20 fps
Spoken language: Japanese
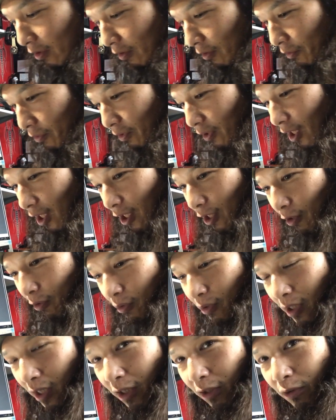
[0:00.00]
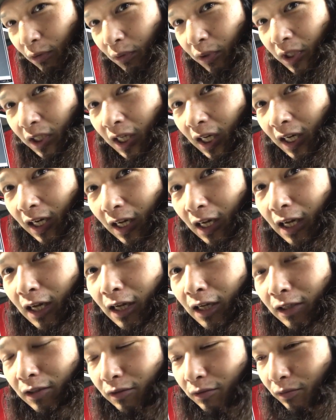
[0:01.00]
船に乗せる時か
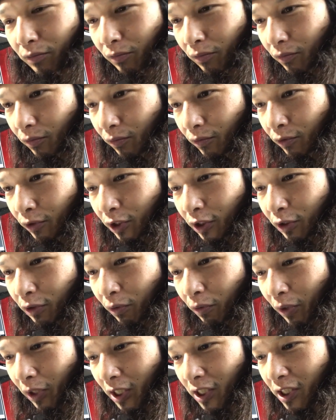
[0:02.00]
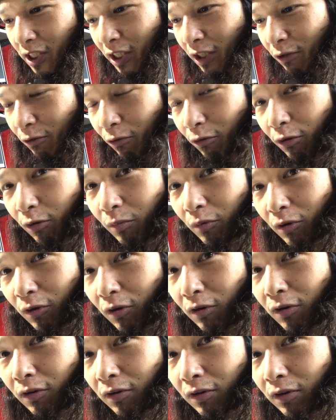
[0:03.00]
らうちの親父がどう
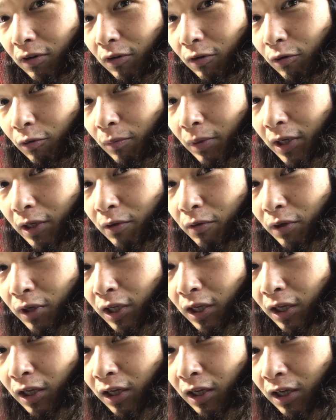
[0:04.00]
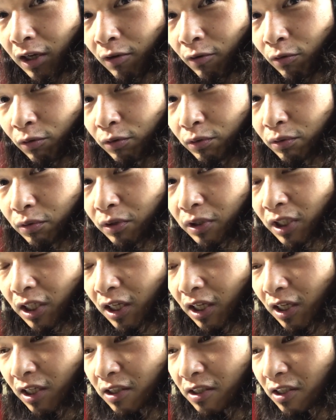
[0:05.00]
も「お前これ本当に
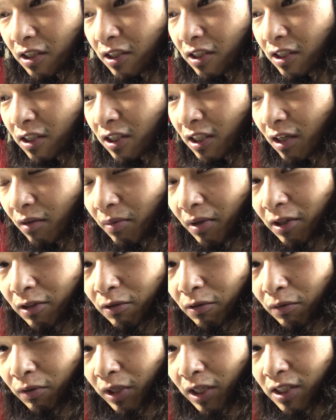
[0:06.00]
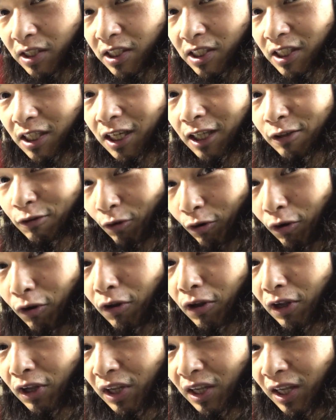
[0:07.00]
A112 アバルトのエンジンか」と「
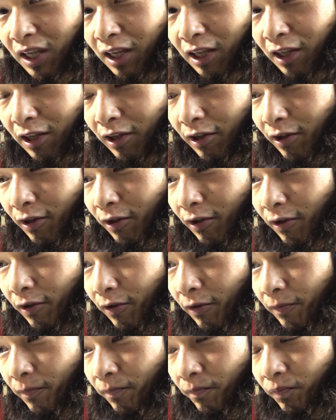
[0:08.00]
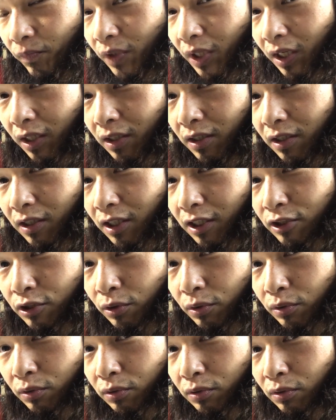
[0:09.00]
なんか
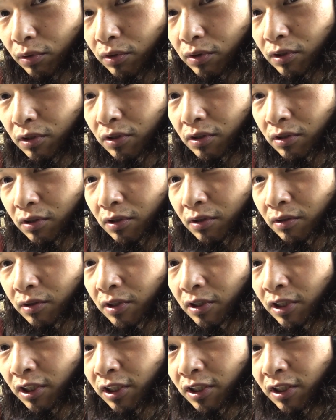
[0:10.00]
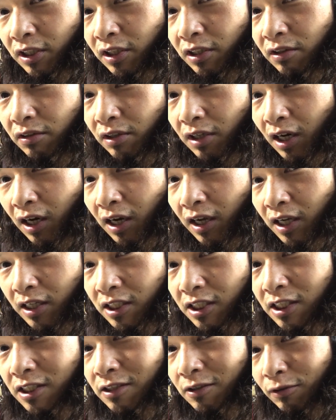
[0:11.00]
ちょっとずつディティールが怪
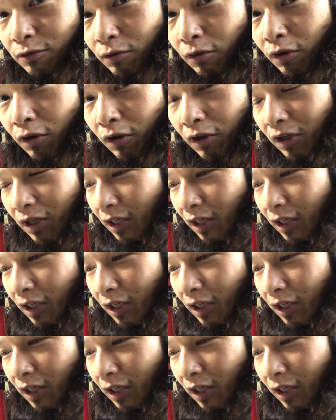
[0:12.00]
しいぞ」と。